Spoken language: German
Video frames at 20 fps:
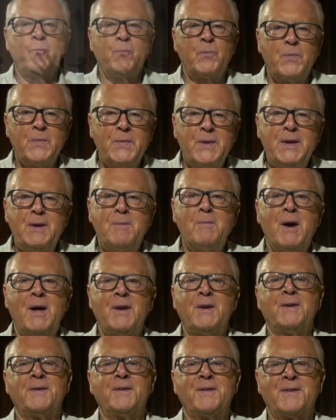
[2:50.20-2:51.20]

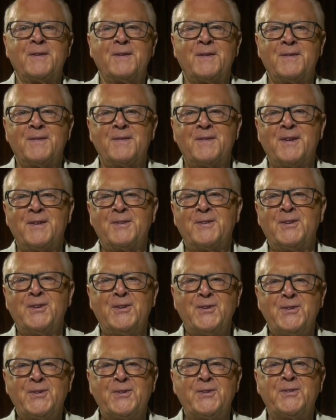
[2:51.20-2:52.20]
Niemand, der
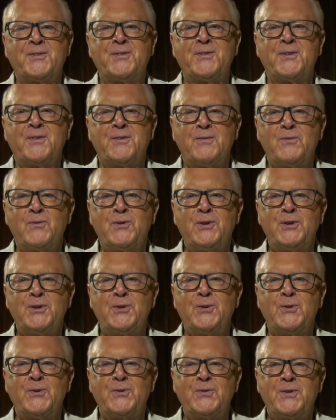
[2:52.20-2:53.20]
dieses
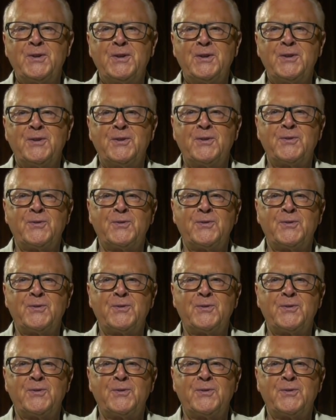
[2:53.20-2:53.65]
Video sieht,